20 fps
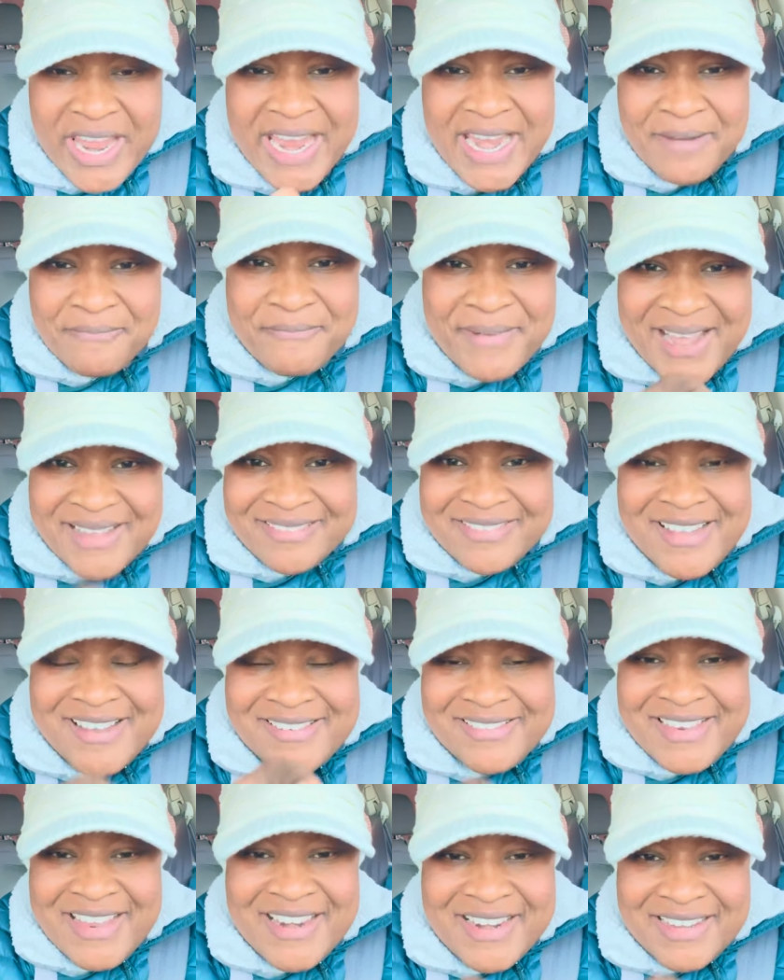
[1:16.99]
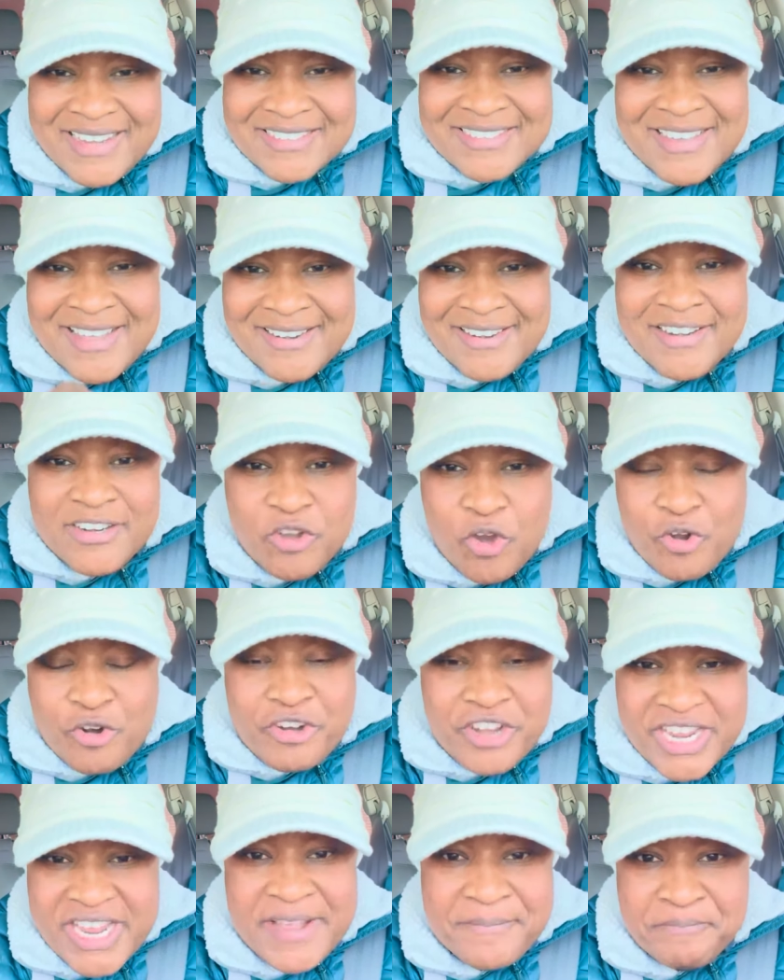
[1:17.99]
Él va a tener que salir
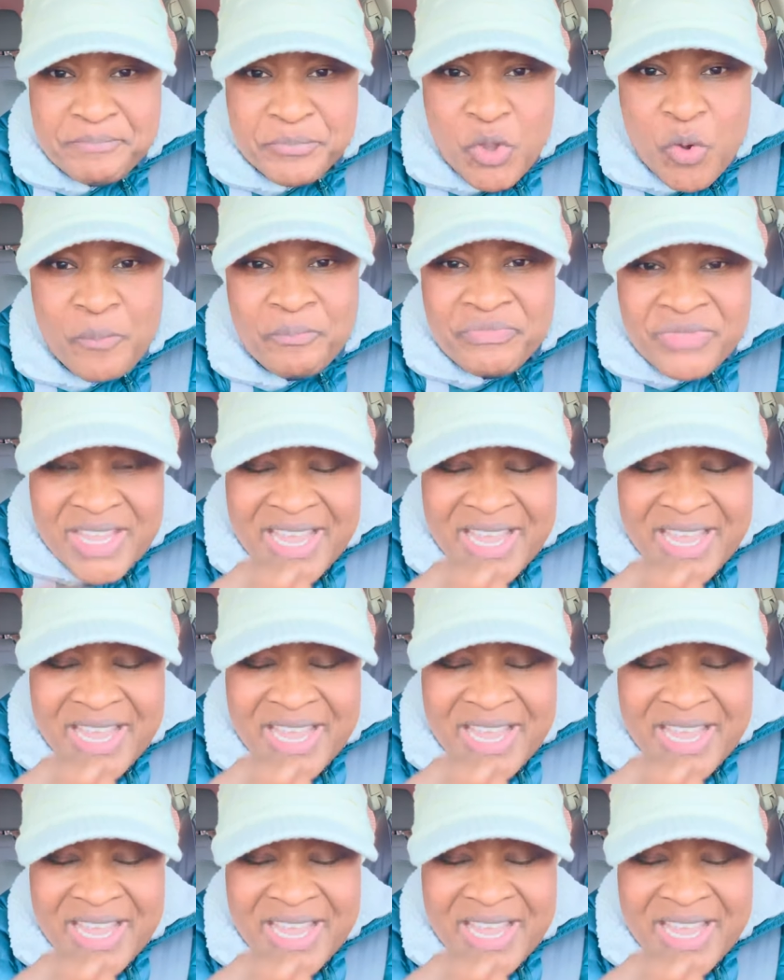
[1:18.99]
corriendo.